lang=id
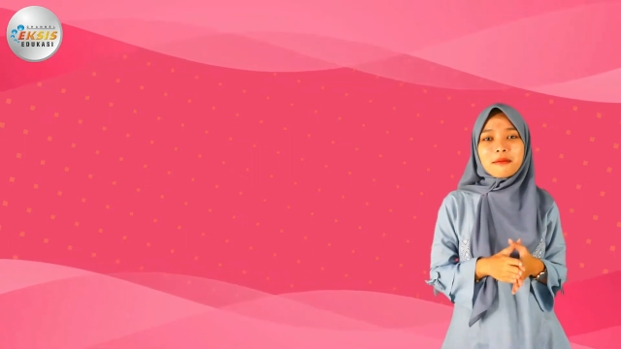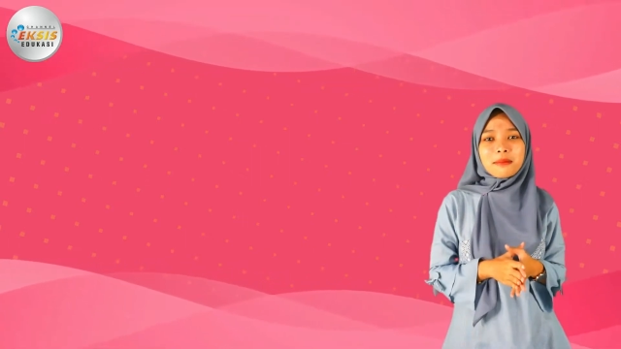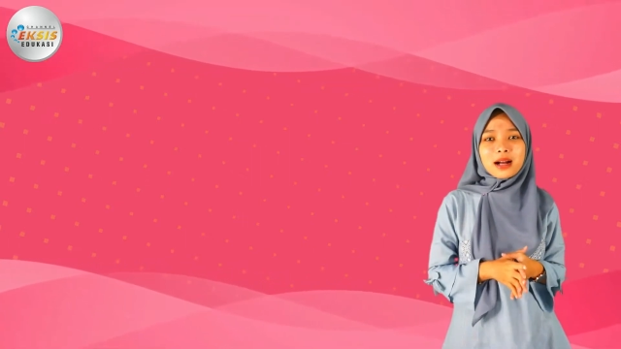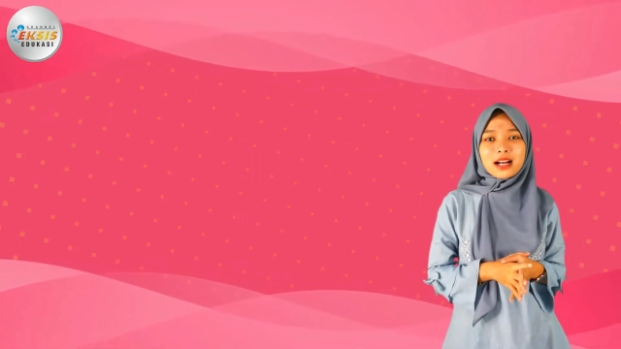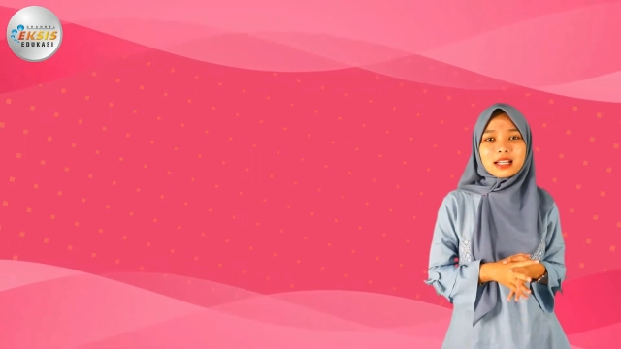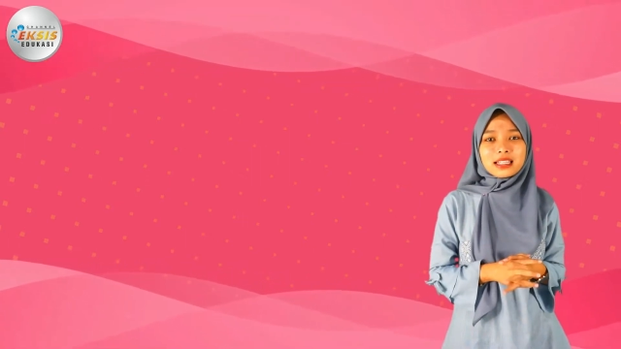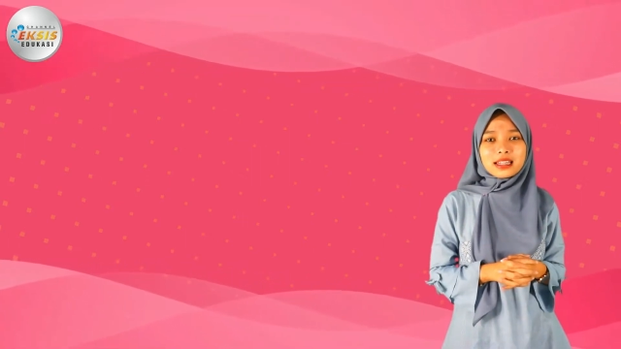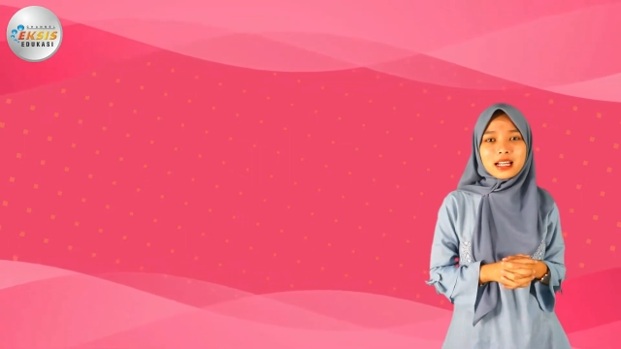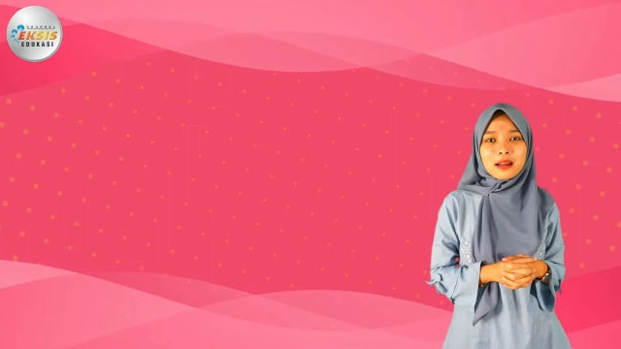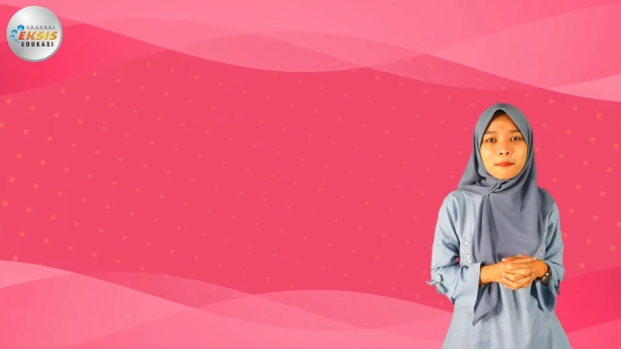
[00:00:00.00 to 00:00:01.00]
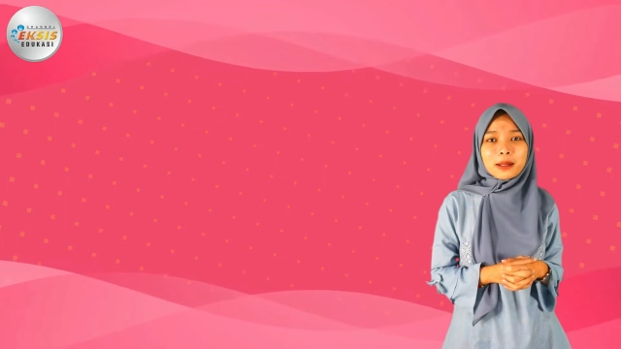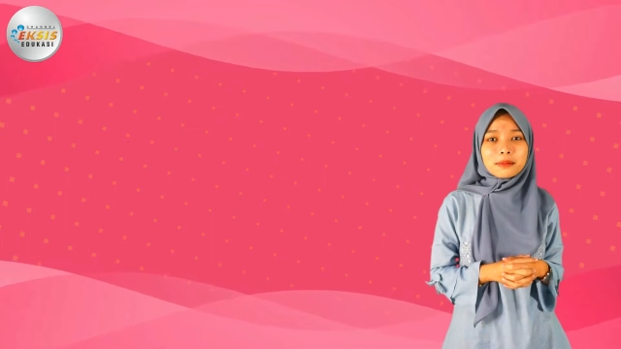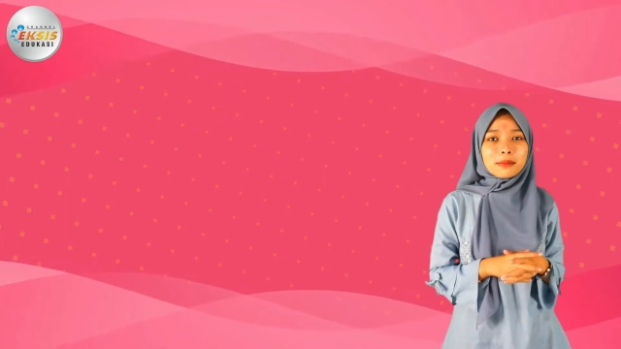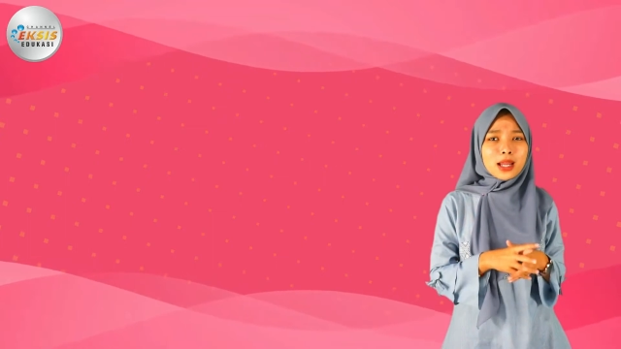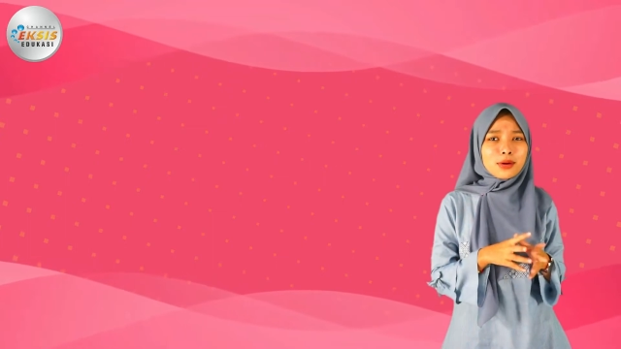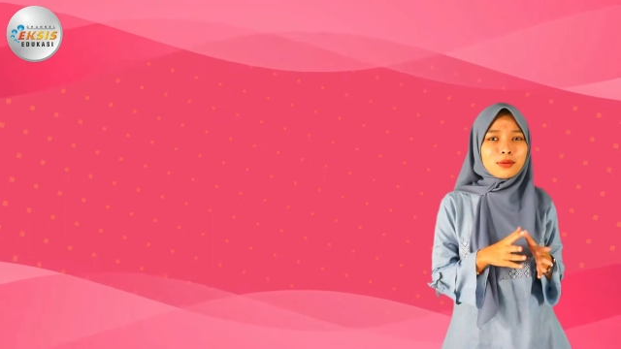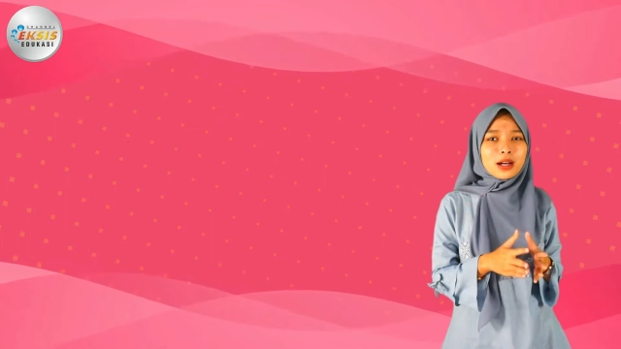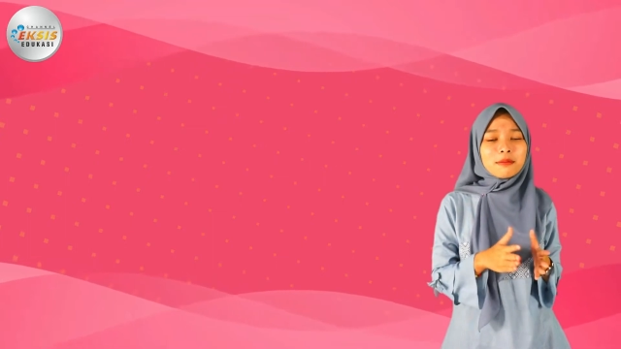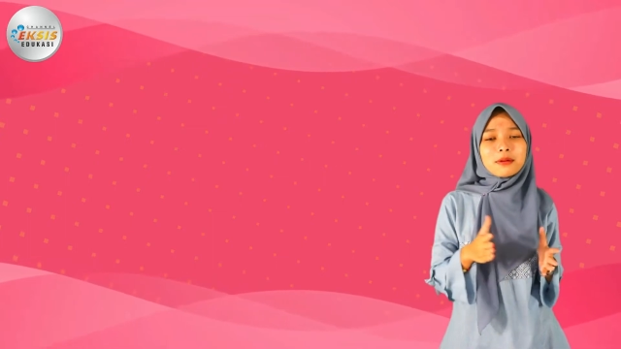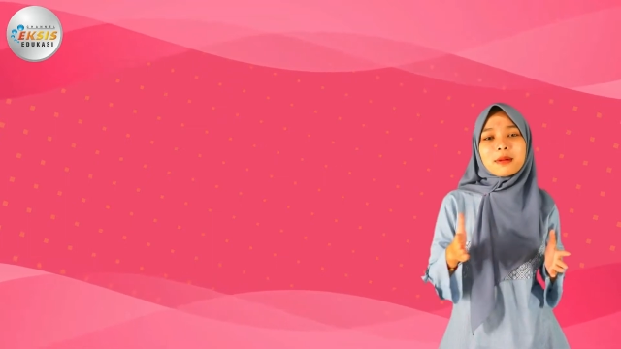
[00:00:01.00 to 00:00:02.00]
maka kita dapat
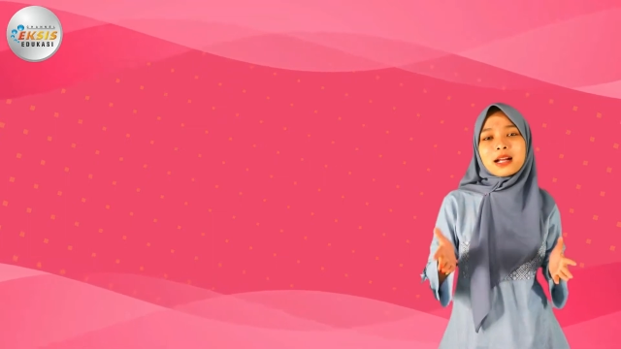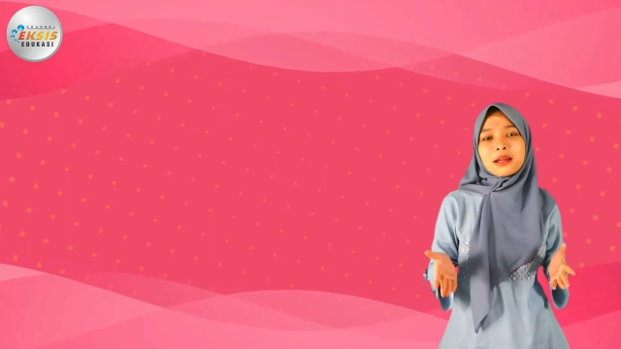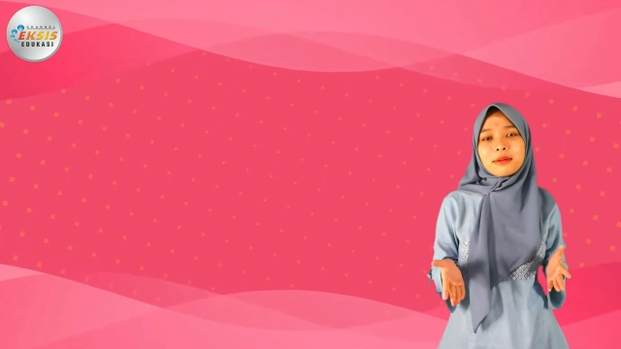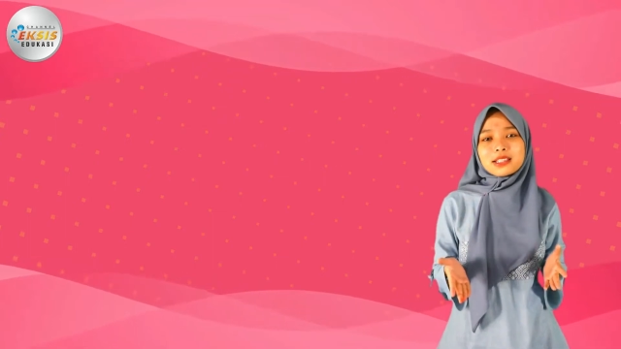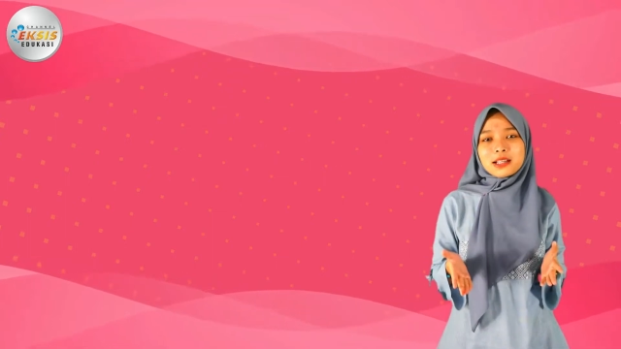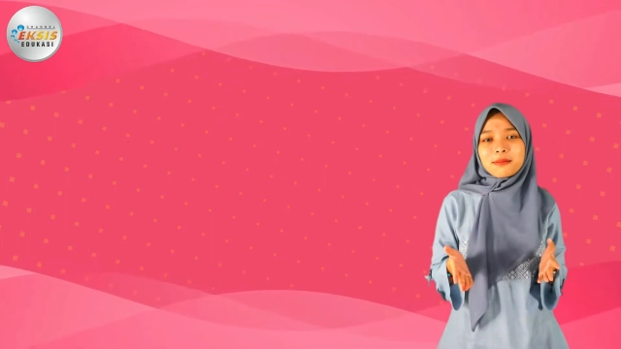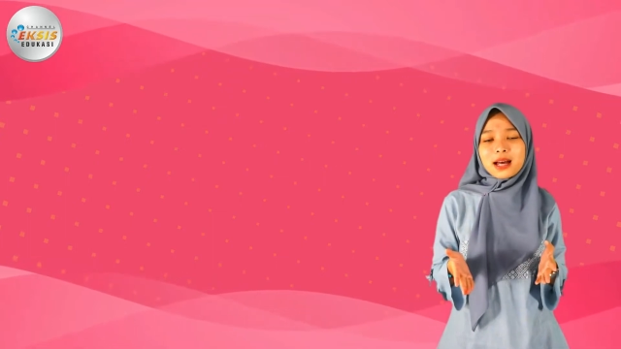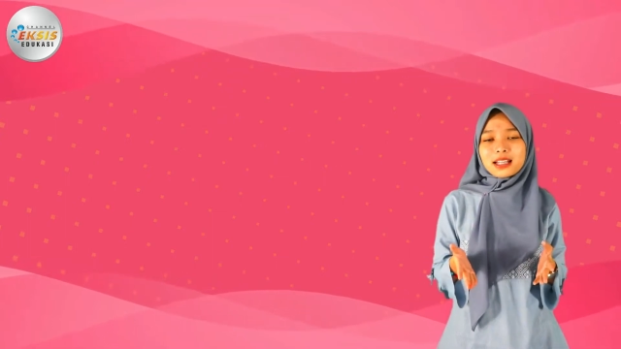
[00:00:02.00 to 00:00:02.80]
melakukan berbagai macam